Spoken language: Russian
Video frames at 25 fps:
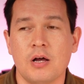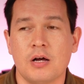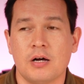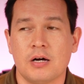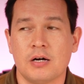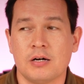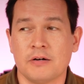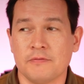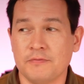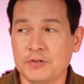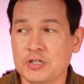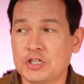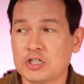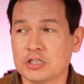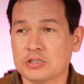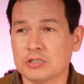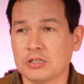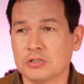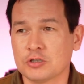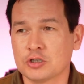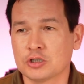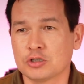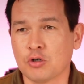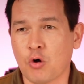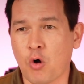а,
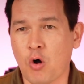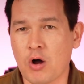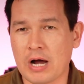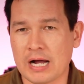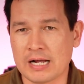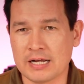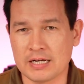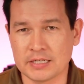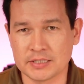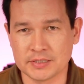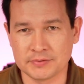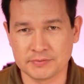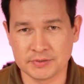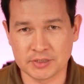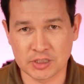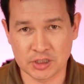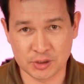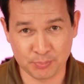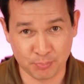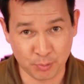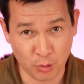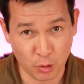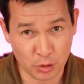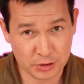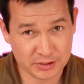вычитал, что, оказывается,
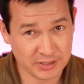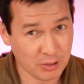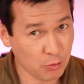спрос